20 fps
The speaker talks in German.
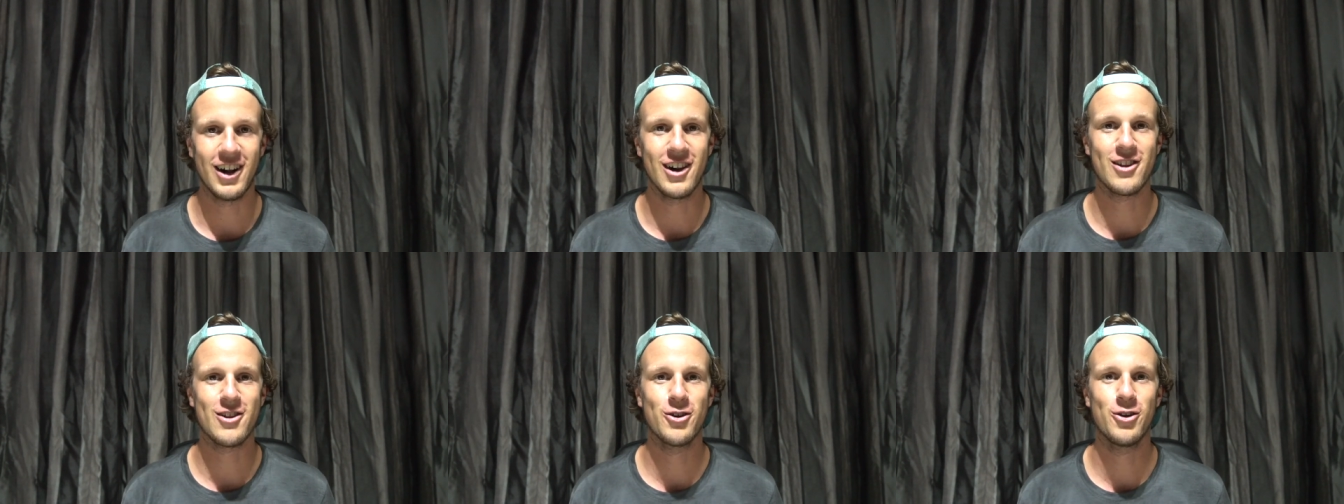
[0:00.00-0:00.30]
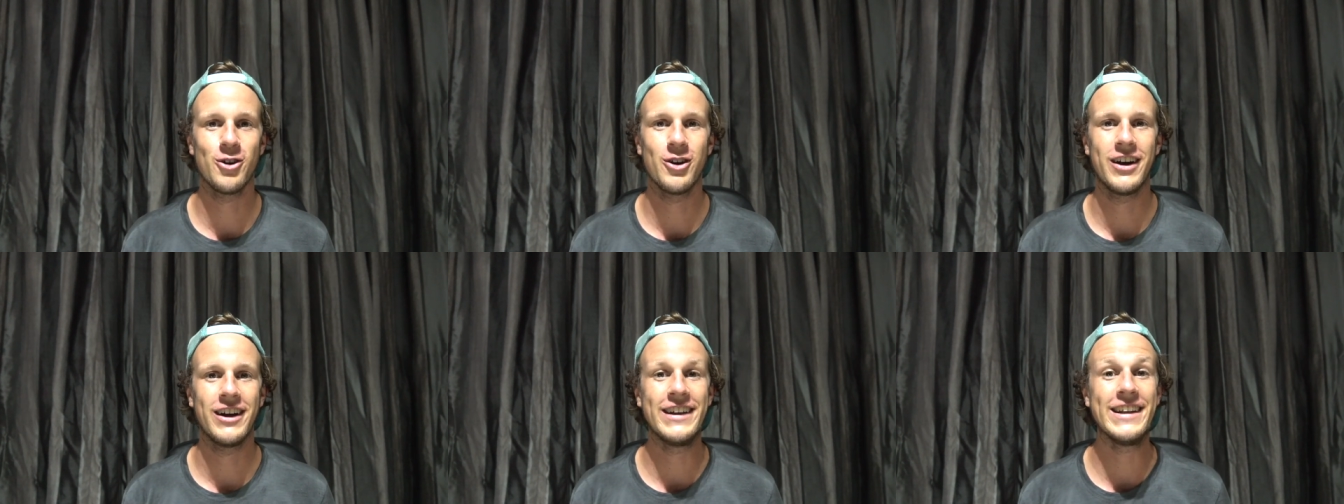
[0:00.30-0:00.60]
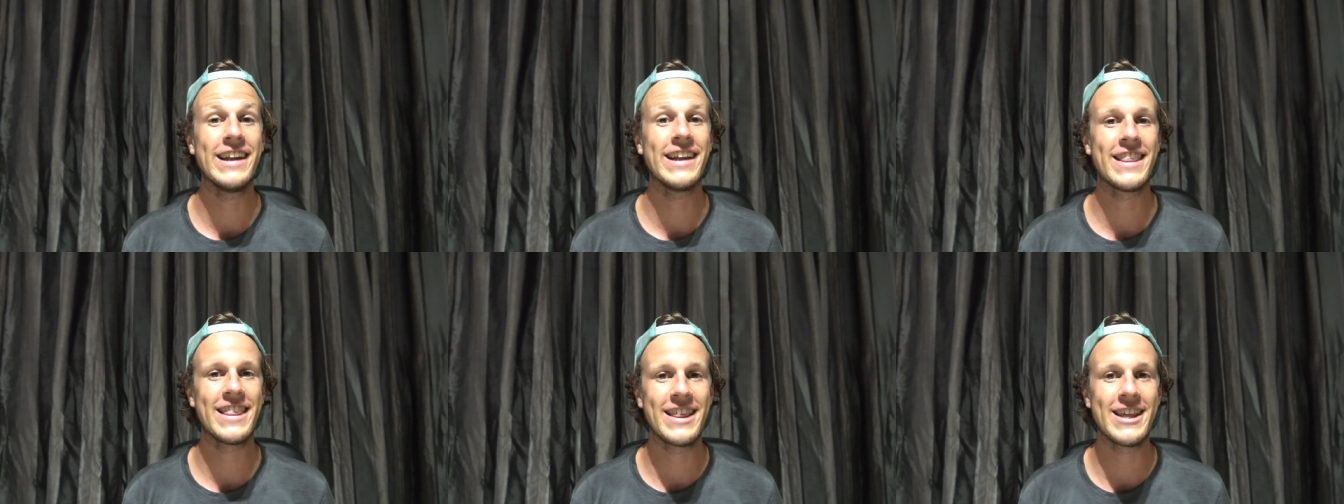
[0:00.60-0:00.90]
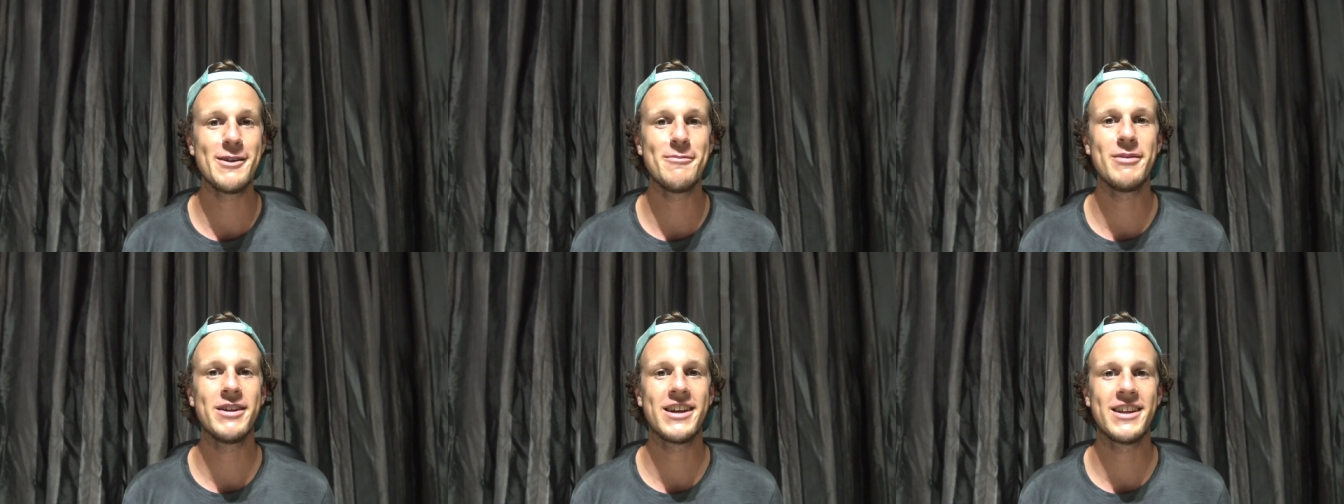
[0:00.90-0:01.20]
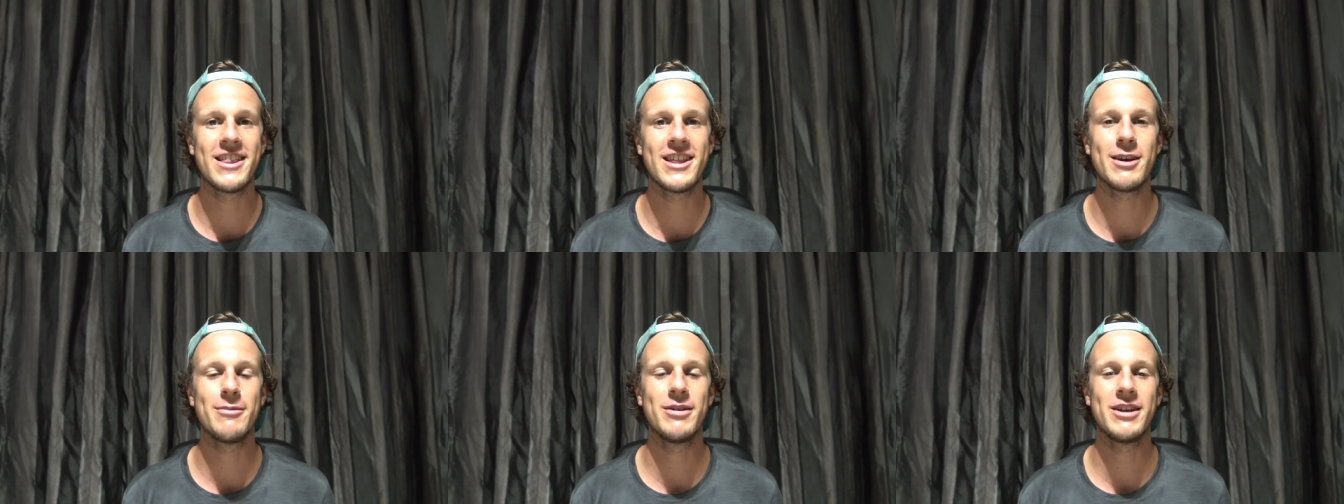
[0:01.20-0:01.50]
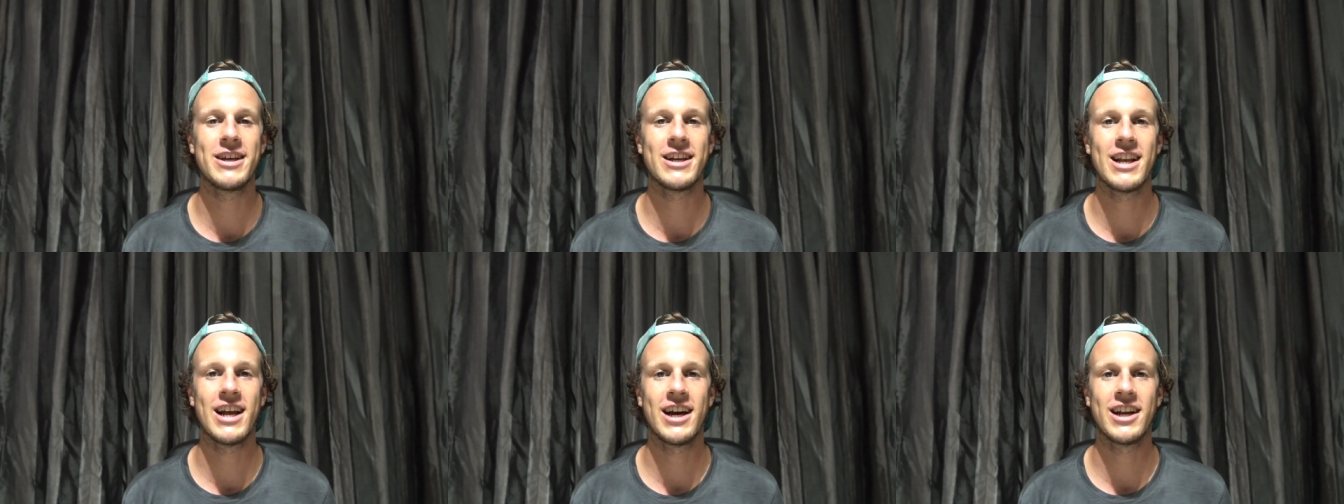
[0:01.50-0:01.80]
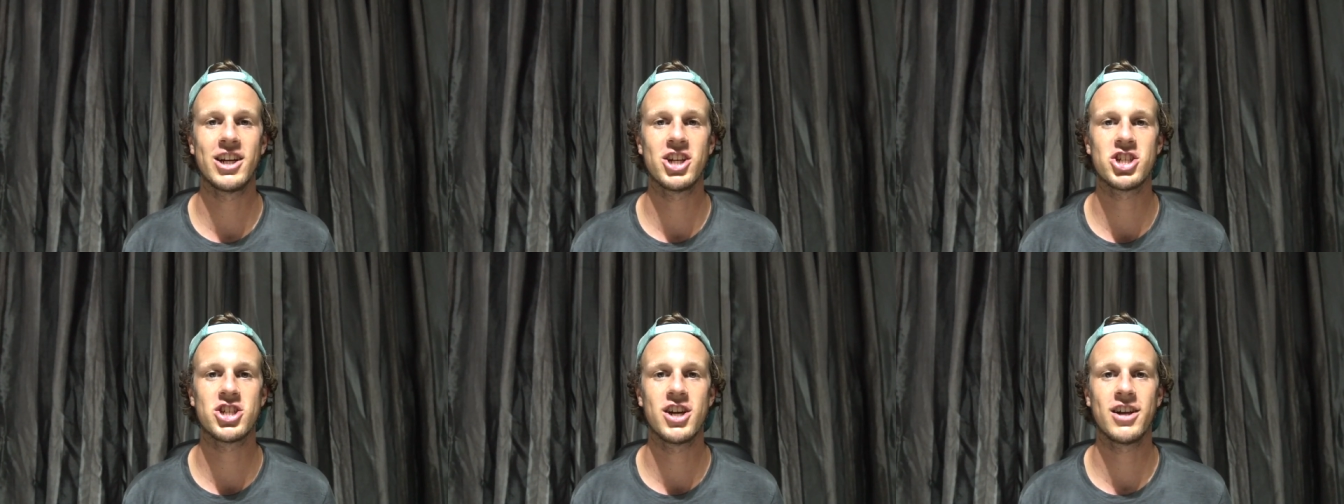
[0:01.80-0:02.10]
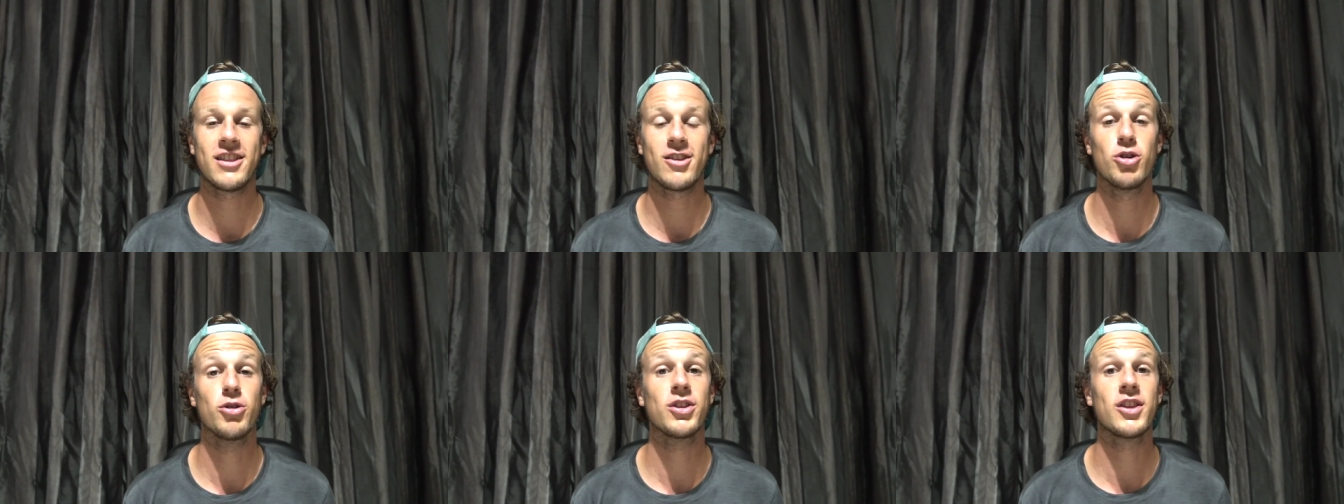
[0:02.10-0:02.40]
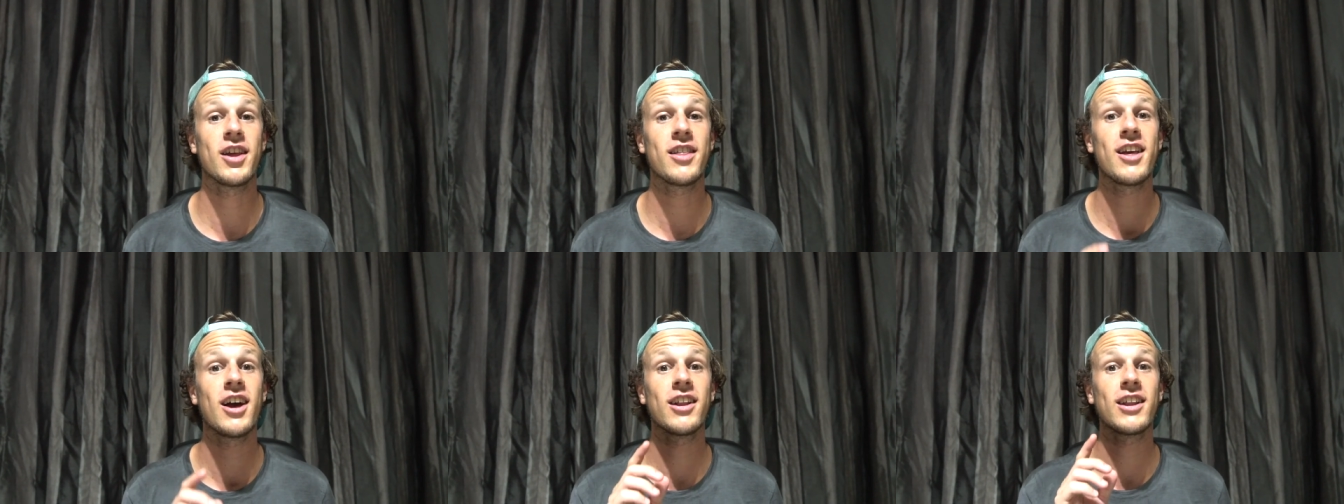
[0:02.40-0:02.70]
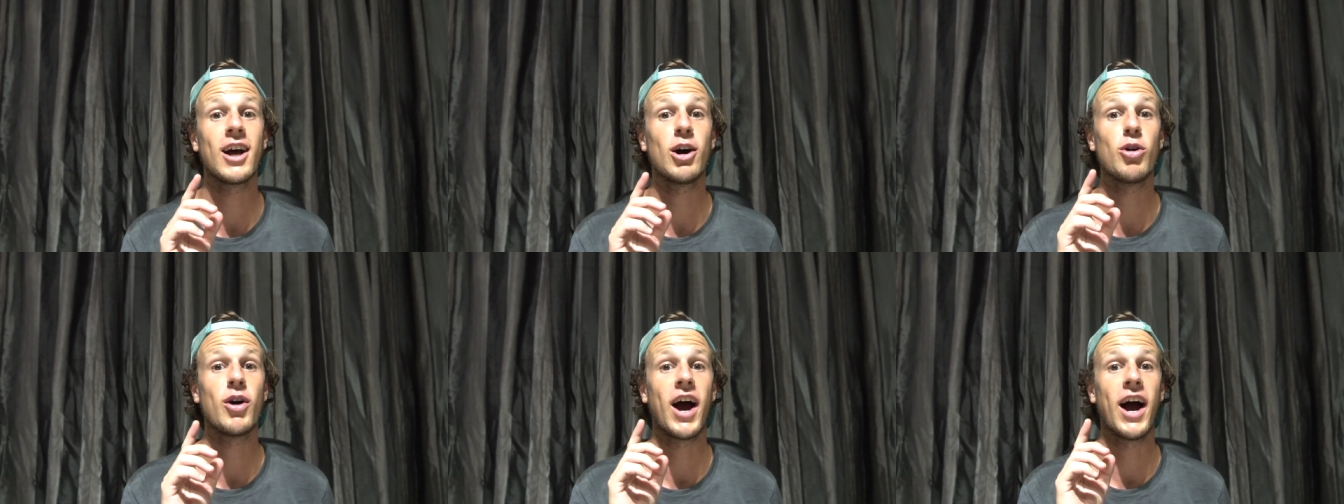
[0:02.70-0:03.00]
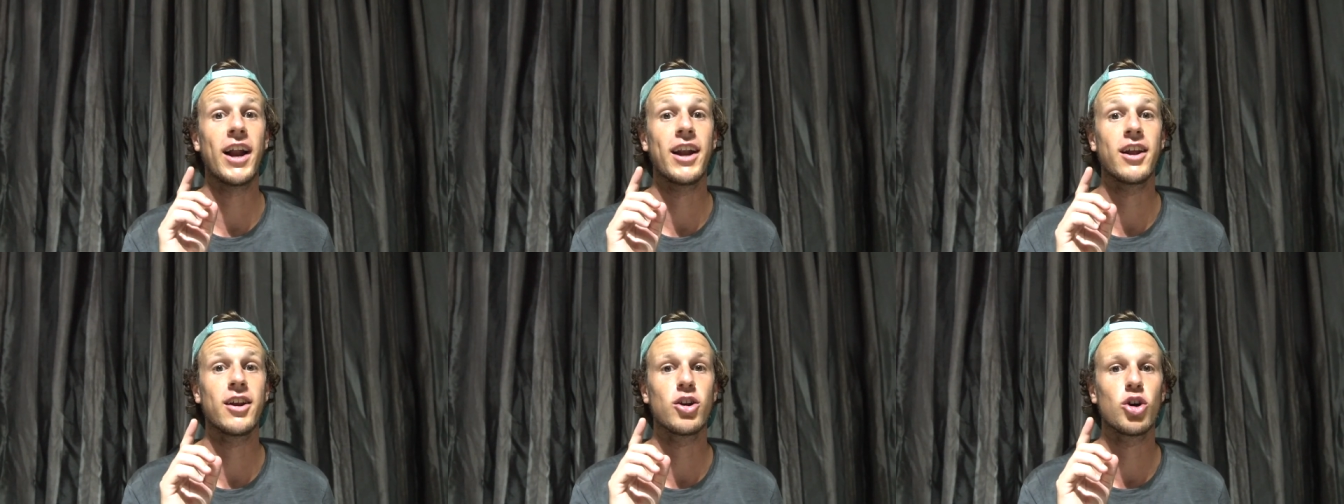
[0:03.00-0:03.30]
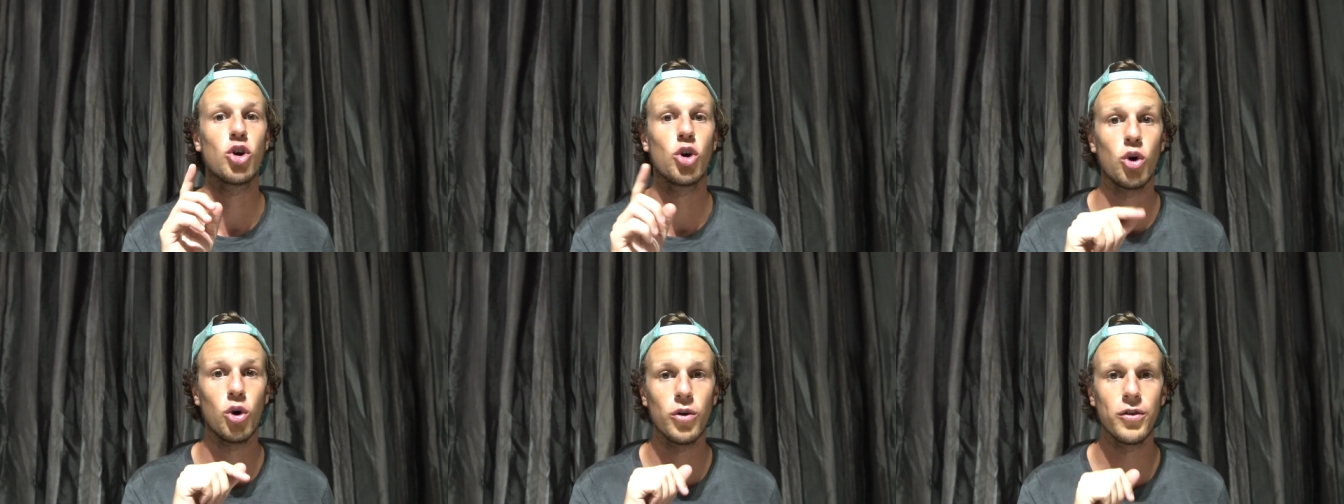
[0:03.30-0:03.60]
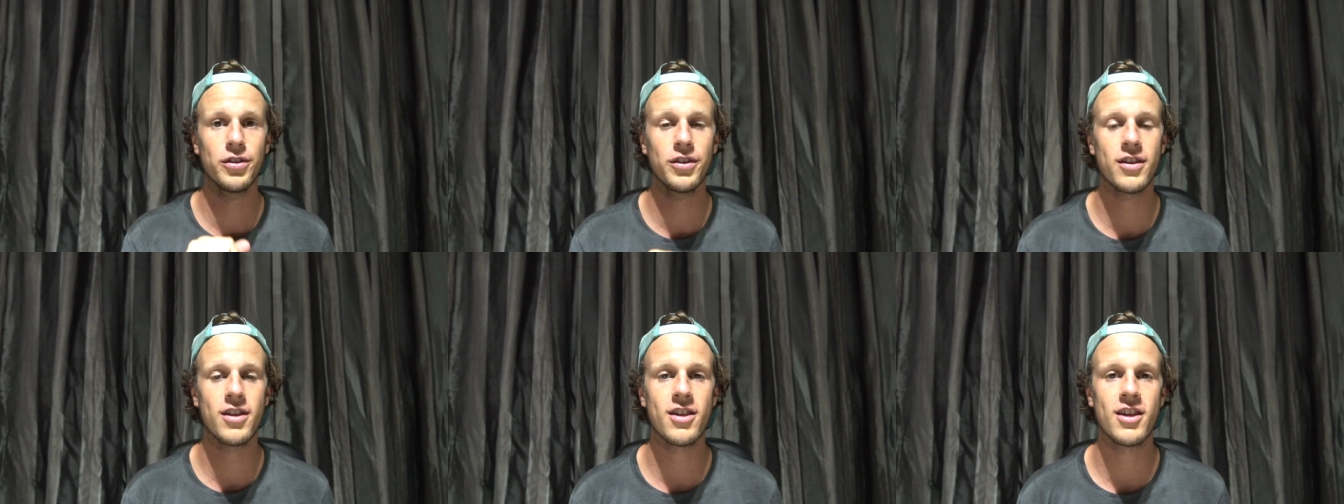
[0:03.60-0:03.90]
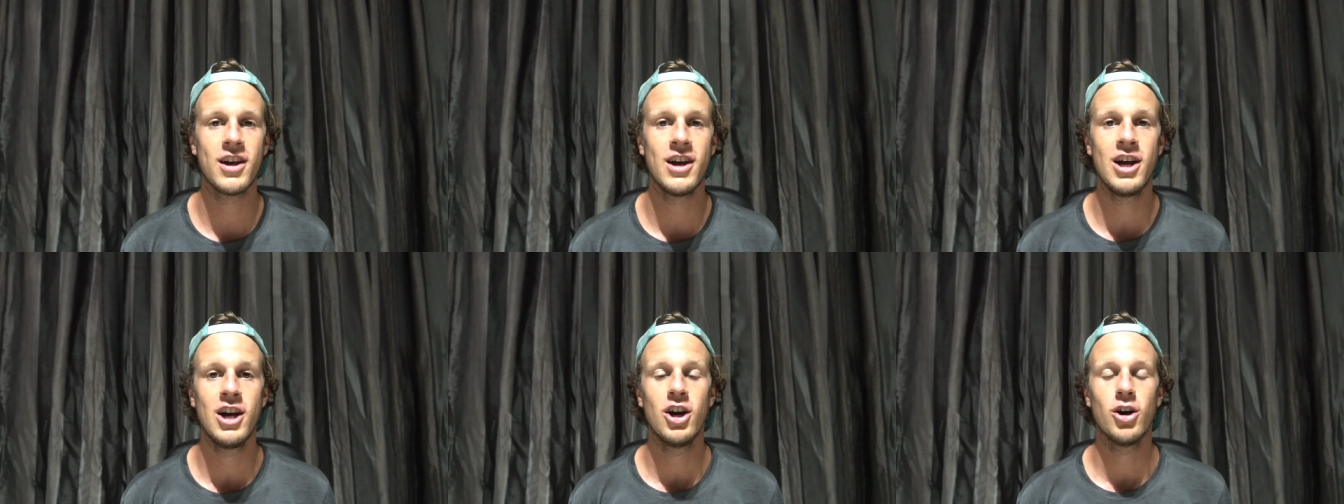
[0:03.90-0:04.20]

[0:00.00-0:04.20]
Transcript: also eine ziemlich, ziemlich kleine Stadt und das hat auch einen Grund.